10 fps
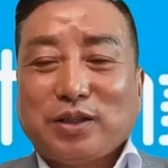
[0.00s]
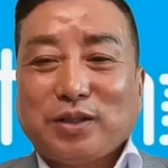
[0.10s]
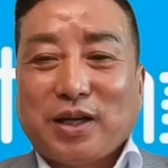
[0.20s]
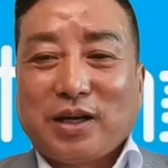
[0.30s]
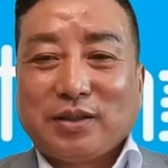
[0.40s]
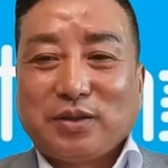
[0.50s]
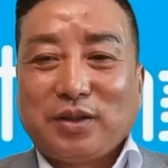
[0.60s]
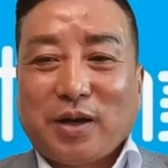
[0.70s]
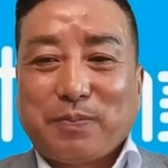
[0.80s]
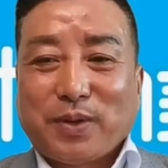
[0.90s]
아이고야
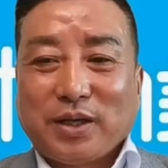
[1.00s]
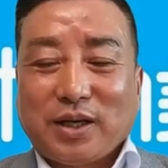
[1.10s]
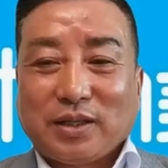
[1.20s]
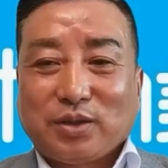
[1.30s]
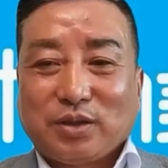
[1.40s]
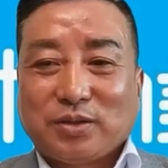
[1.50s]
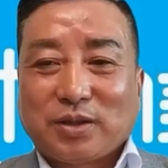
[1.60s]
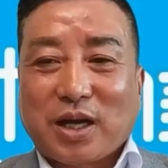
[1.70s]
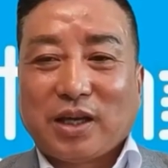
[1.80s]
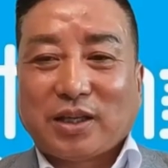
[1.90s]
너네 아빠야, 너거
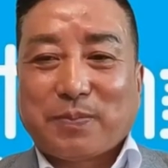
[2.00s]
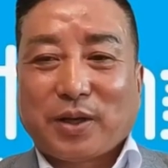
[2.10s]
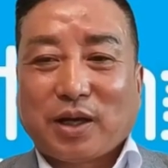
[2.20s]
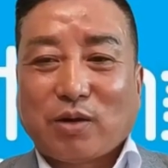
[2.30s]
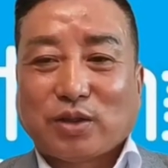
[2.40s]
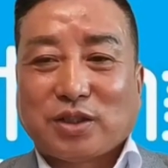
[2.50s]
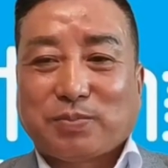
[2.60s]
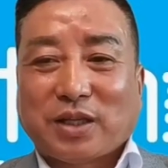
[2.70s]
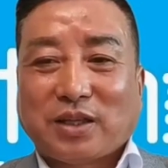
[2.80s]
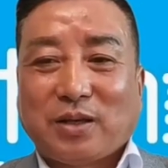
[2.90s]
가게 다 팔아갖고
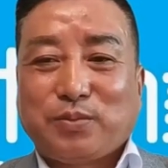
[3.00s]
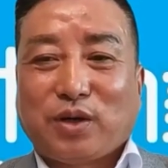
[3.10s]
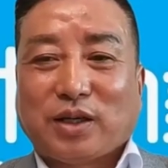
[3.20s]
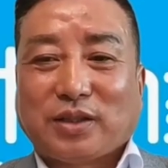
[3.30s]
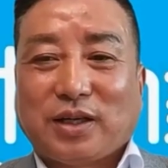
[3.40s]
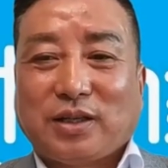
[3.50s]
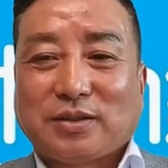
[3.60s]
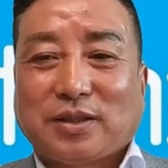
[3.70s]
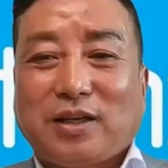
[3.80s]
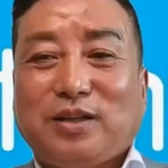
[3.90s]
집 다 날림 못
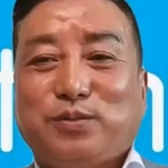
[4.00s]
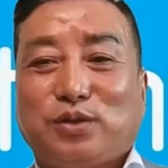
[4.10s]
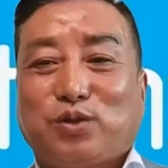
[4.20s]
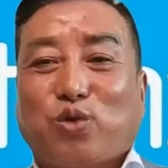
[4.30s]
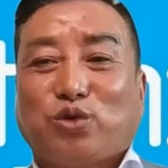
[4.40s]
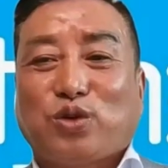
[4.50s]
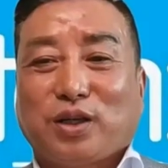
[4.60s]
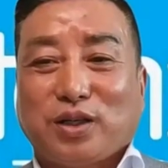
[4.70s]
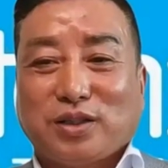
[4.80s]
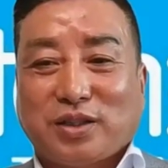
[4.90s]
갔다. 딸님을
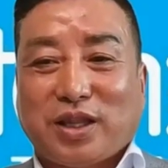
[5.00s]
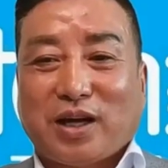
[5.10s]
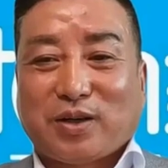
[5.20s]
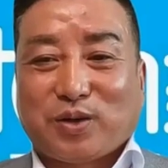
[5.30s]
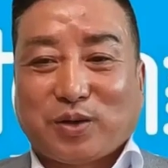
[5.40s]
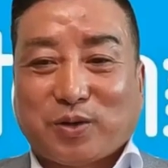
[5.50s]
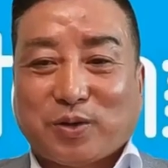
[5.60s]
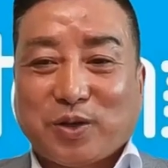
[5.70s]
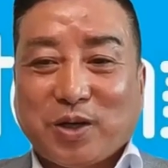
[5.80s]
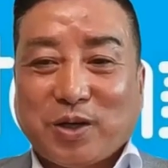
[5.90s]
고등학교 이제 대학,
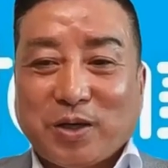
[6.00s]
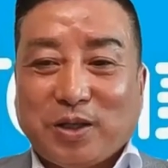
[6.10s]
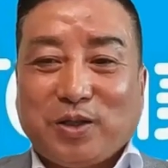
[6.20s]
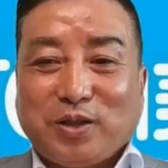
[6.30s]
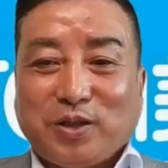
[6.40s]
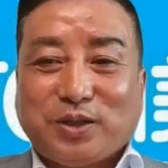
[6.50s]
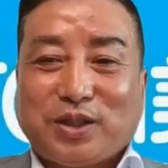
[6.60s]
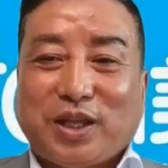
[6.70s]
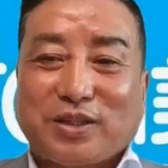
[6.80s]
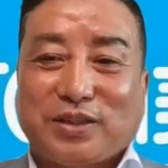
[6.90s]
1년이면
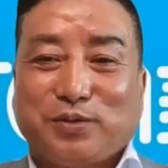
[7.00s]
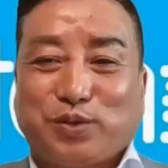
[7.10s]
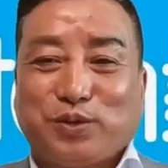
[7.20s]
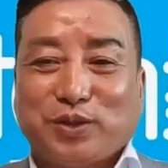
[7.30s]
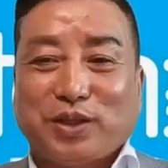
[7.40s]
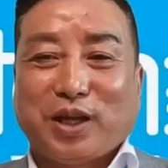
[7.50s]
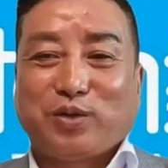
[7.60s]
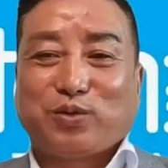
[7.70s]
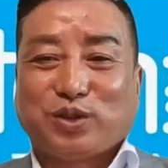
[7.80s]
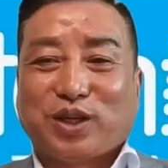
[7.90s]
이제 대학 시험 치는데
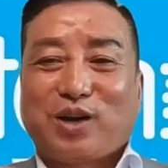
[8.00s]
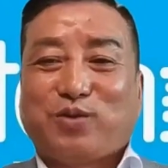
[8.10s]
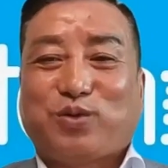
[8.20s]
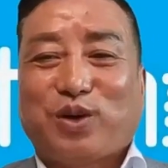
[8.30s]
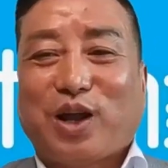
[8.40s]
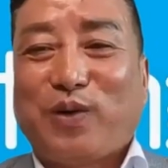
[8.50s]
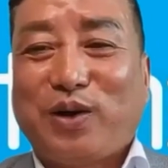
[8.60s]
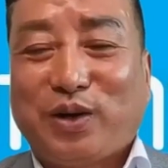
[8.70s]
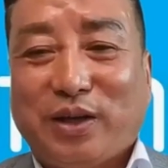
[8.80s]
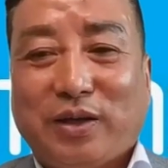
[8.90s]
데리고 이제 한국을
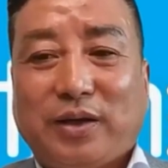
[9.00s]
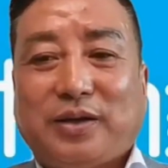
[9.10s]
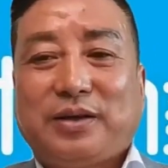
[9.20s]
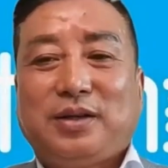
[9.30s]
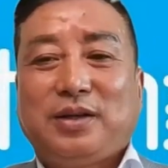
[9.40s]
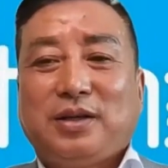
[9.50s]
나온 거예요.